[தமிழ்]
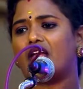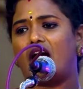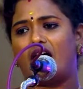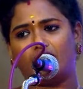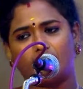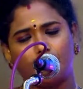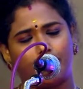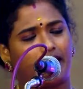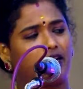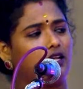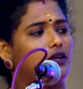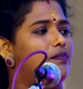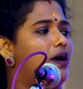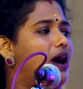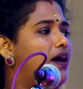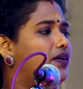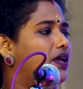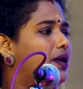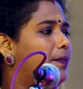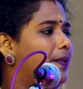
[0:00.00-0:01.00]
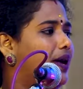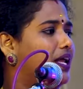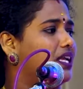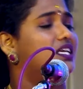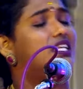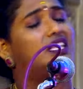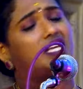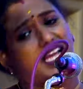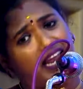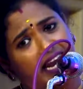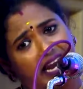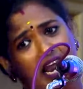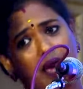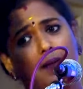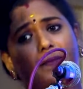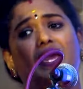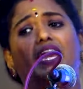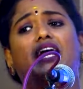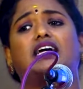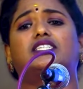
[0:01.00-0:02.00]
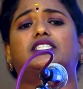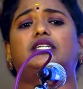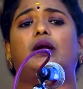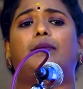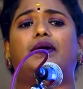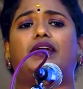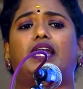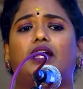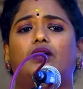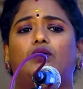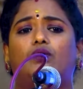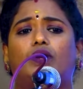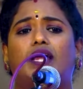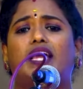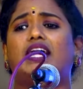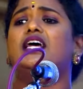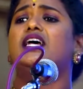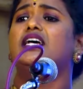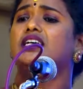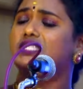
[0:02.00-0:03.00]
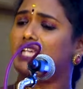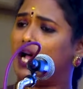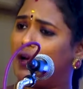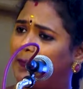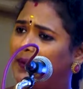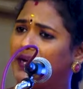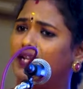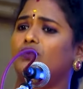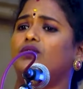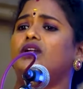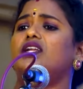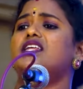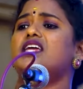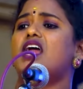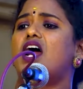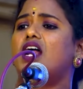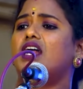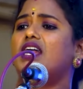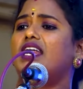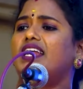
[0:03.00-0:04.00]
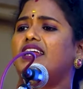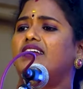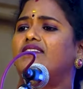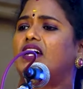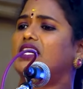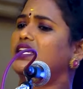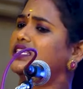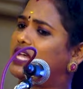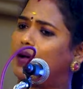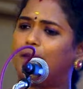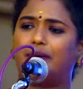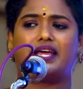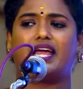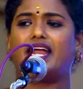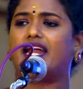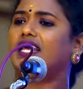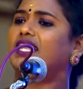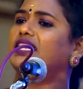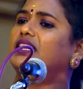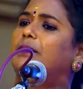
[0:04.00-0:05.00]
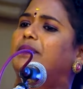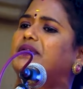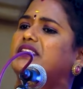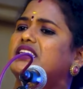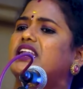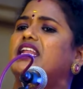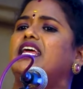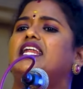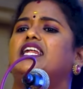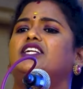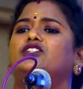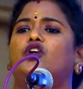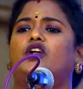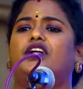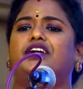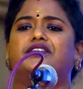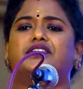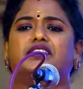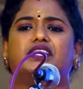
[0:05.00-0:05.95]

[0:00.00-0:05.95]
அவர் பாட்டுக்கு மாவு இறப்பார் இதுக்கு எல்லாமே கஷ்டப்பட்டாலும் கூட சாப்பாடை கூட நீங்கள் ஆன்லைனில் வாங்கி சாப்பிடுங்க எனக்கு எந்த பிரச்சனையும் இல்லைன்னு சொல்லிட்டு